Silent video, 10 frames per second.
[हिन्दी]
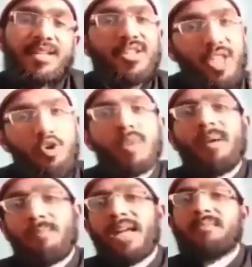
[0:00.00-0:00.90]
जिसका हुक्म
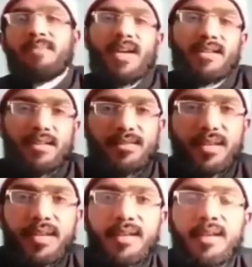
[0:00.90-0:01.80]
आप बाद में बयान
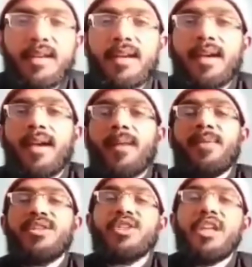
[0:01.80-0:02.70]
करते हैं
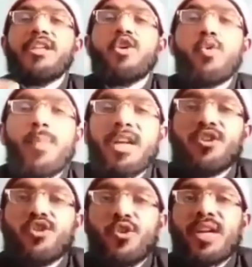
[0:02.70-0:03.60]
फिर जिनके ऊपर
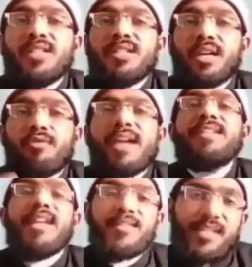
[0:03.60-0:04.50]
इंश्योरेंस
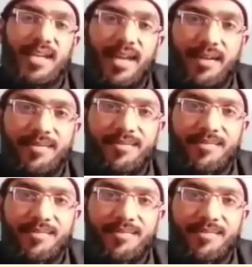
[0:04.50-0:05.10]
करवाई जाती है